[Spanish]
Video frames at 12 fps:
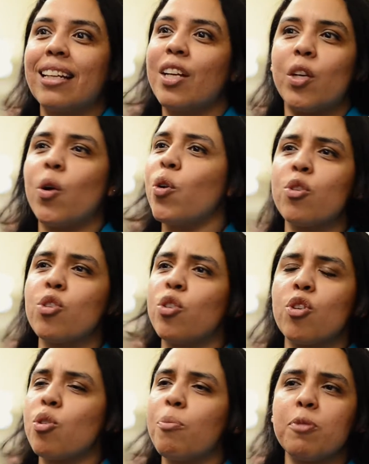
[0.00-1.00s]
No, no,
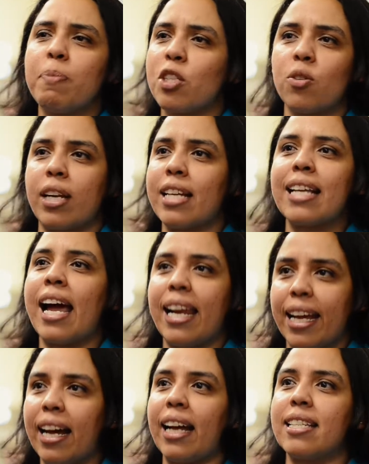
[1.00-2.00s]
somos personas
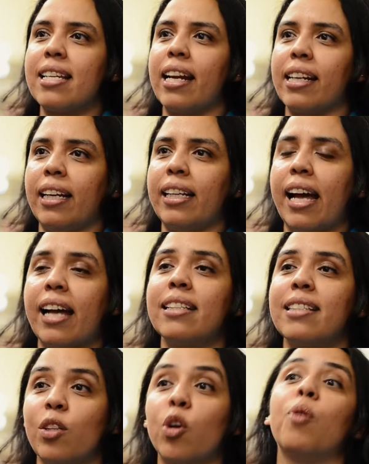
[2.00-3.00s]
alejadas de la realidad,
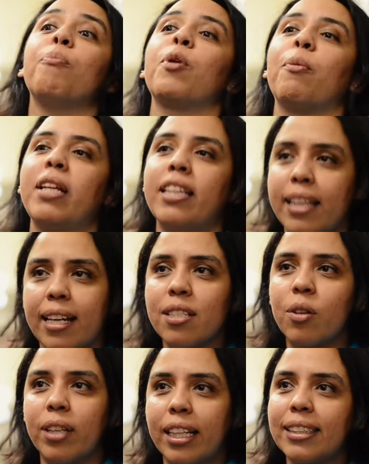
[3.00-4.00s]
sino comprometidas
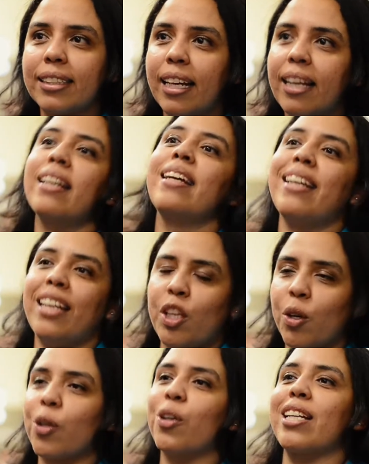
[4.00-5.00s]
con esta y
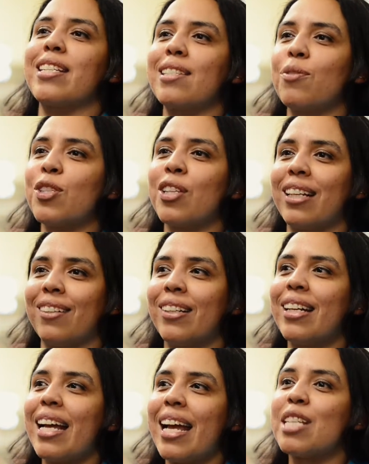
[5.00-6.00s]
yo creo que ese es nuestro
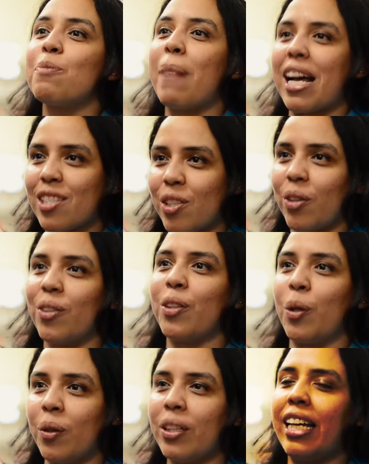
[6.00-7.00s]
espacio
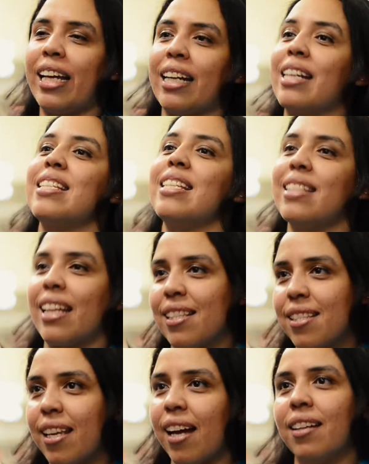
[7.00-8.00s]
¿no? de
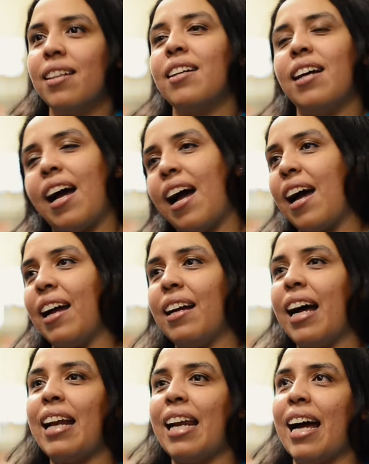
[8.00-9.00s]
resistencia
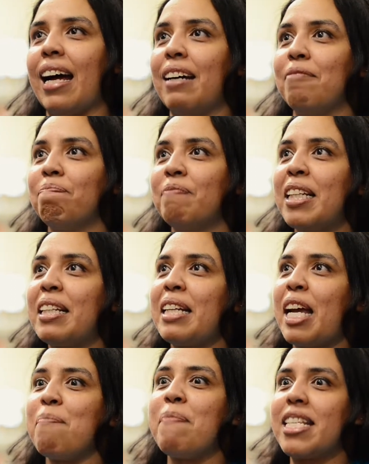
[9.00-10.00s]
a la
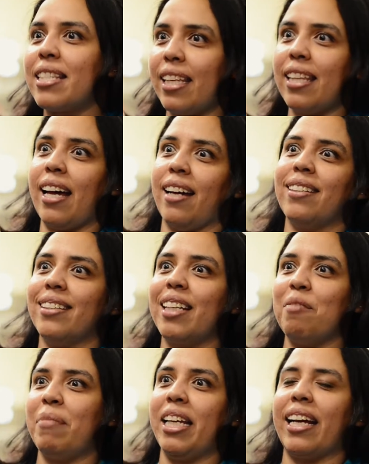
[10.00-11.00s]
embestida que
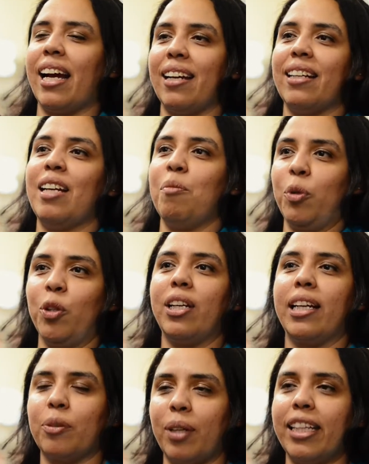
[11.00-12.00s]
implica el mundo en
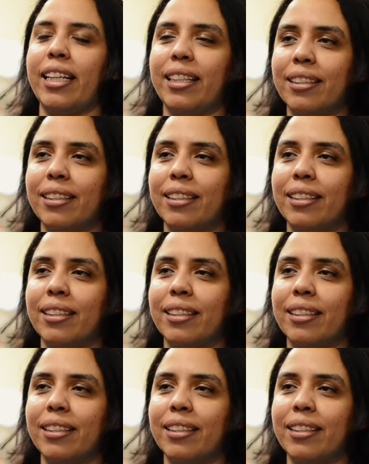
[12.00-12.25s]
la actualidad.